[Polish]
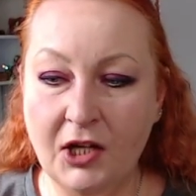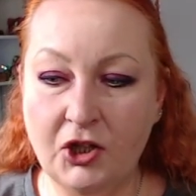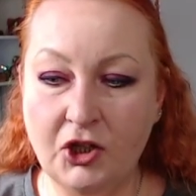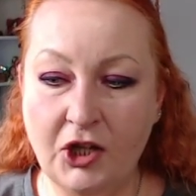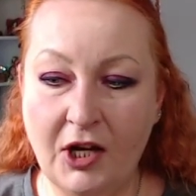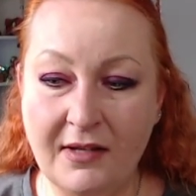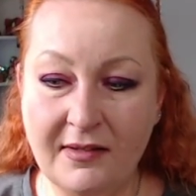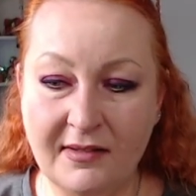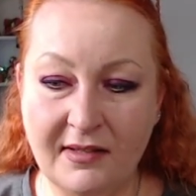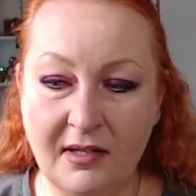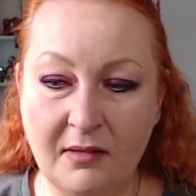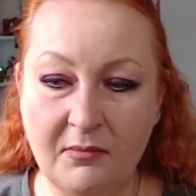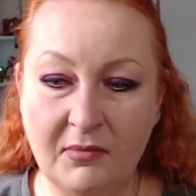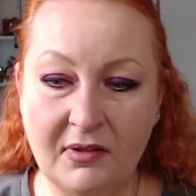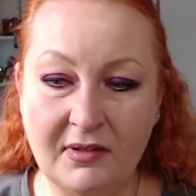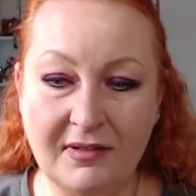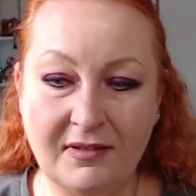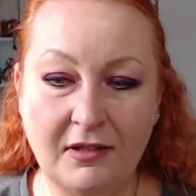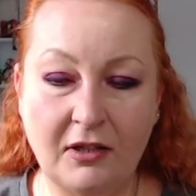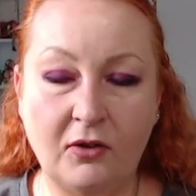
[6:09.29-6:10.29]
Czasem
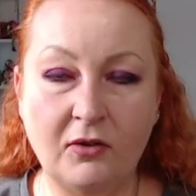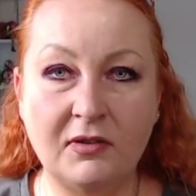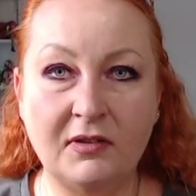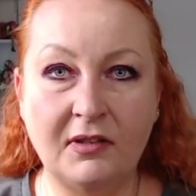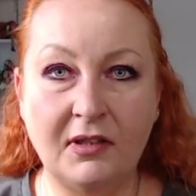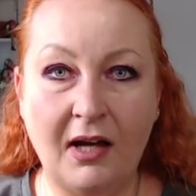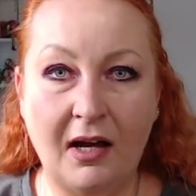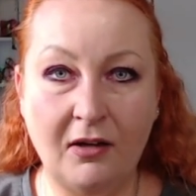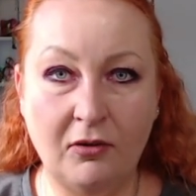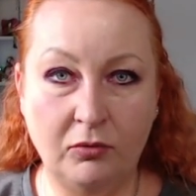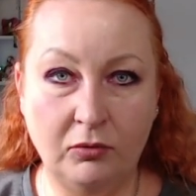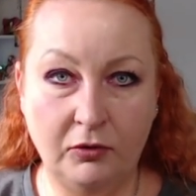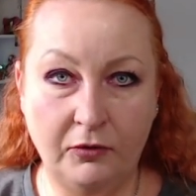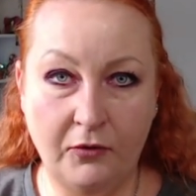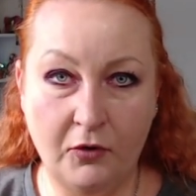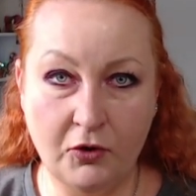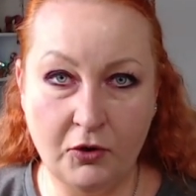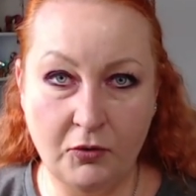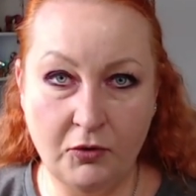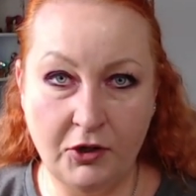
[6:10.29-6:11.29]
z tego strachu
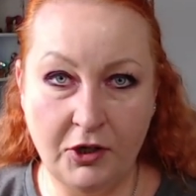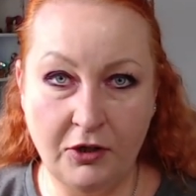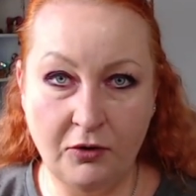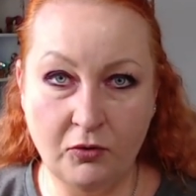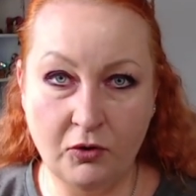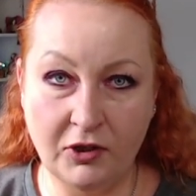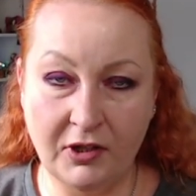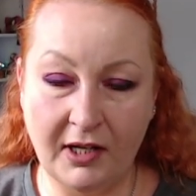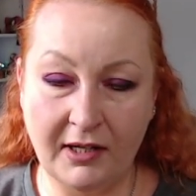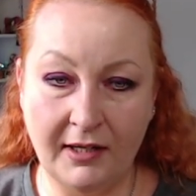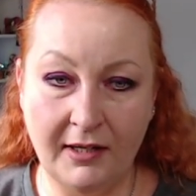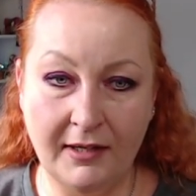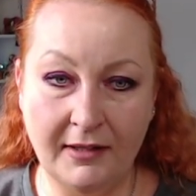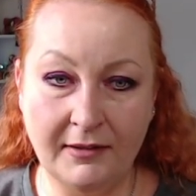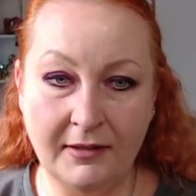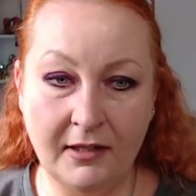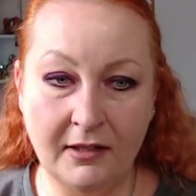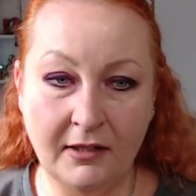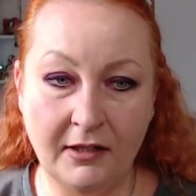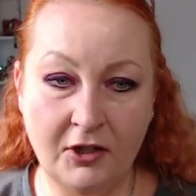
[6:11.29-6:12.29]
tworzą się już takie
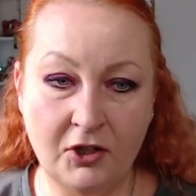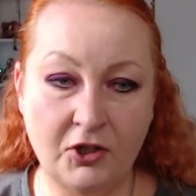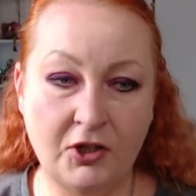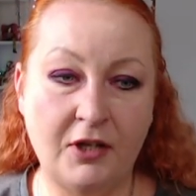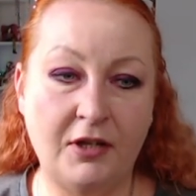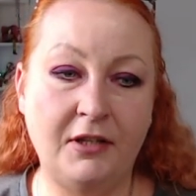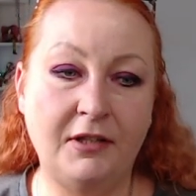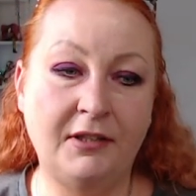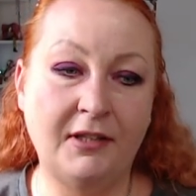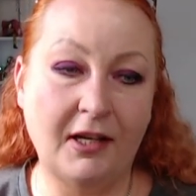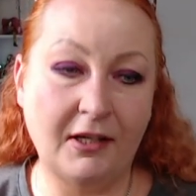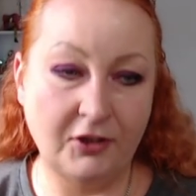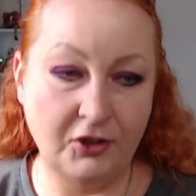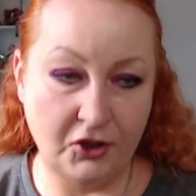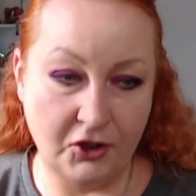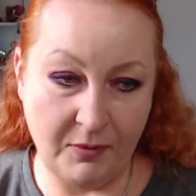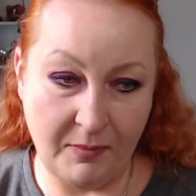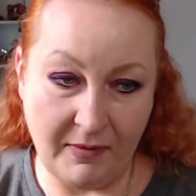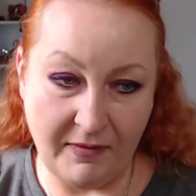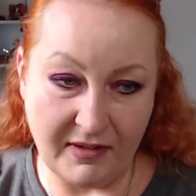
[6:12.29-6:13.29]
energie, że i tak
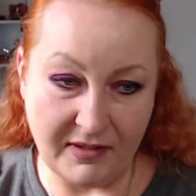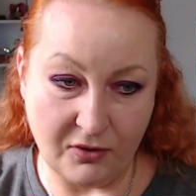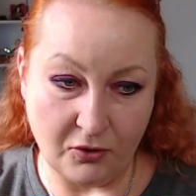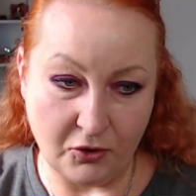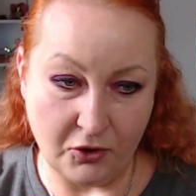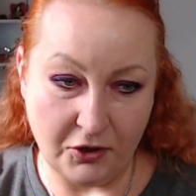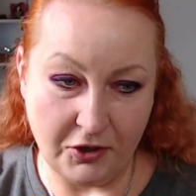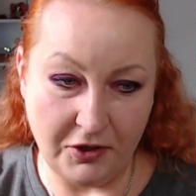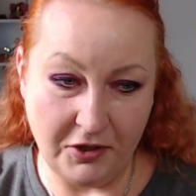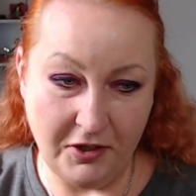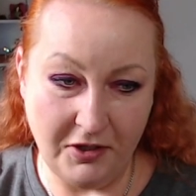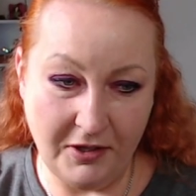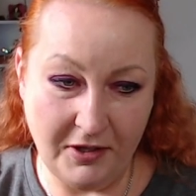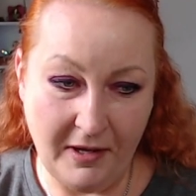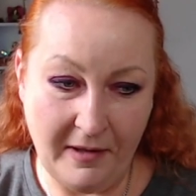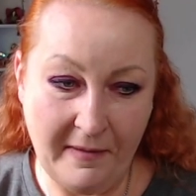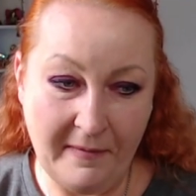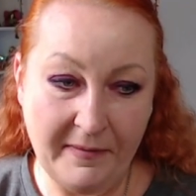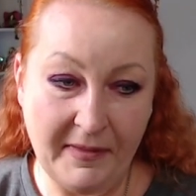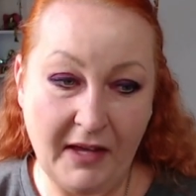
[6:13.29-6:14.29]
trzeba Was oczyścić,
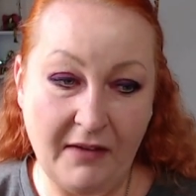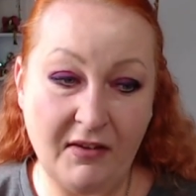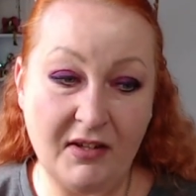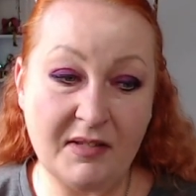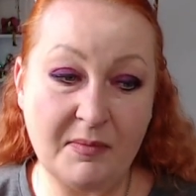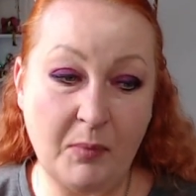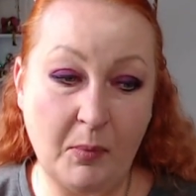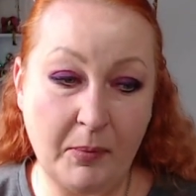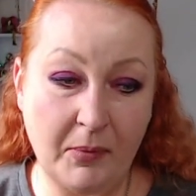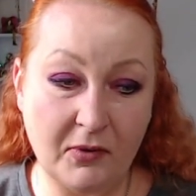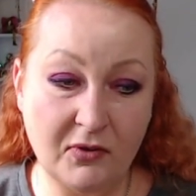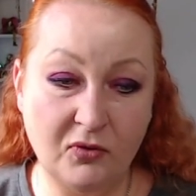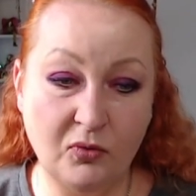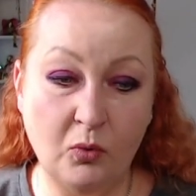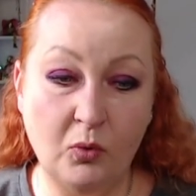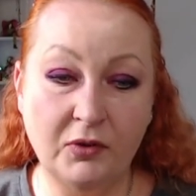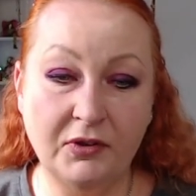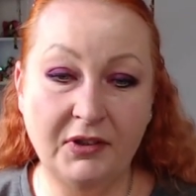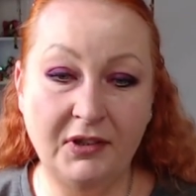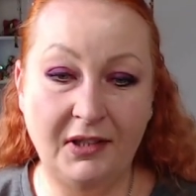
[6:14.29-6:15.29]
więc po
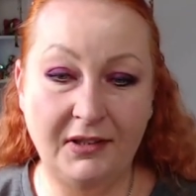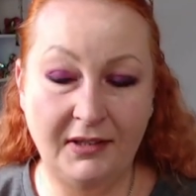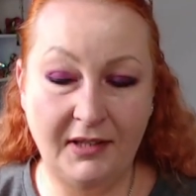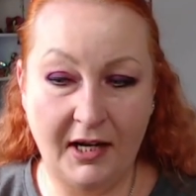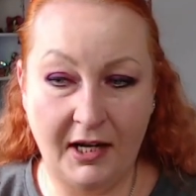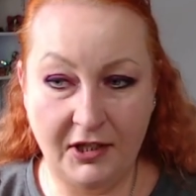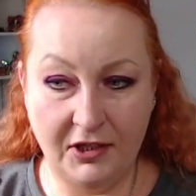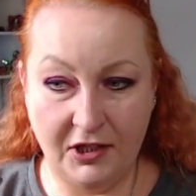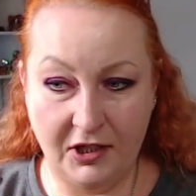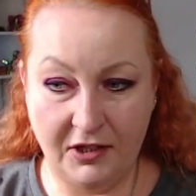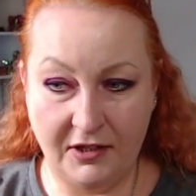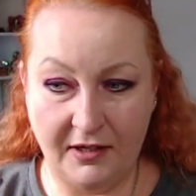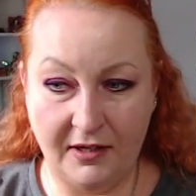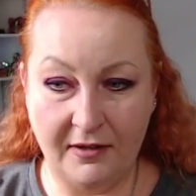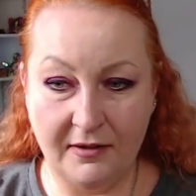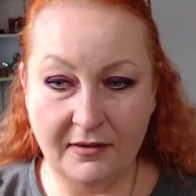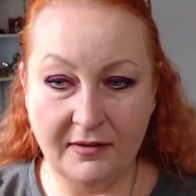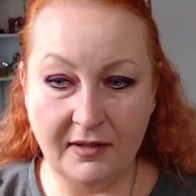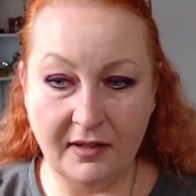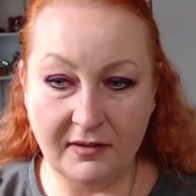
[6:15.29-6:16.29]
prostu nie dajcie
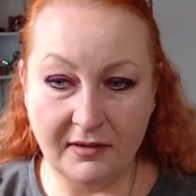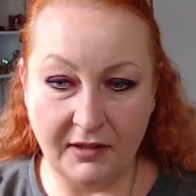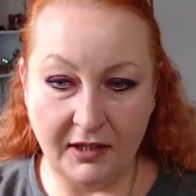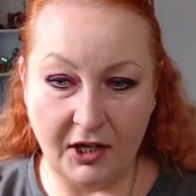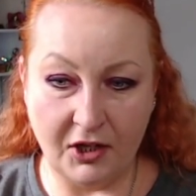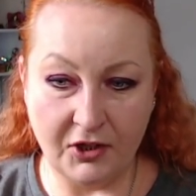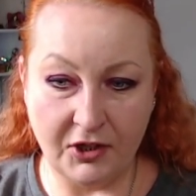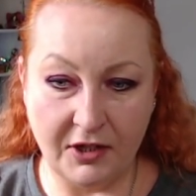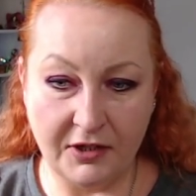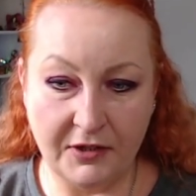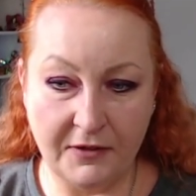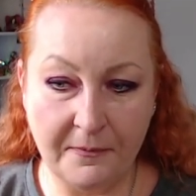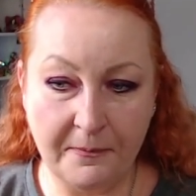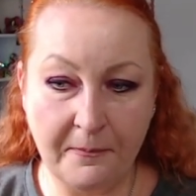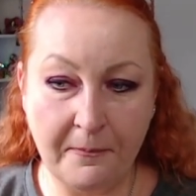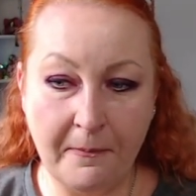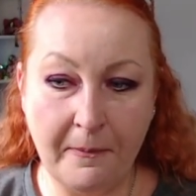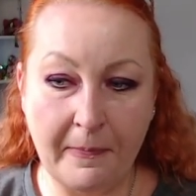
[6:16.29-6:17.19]
się zastraszać.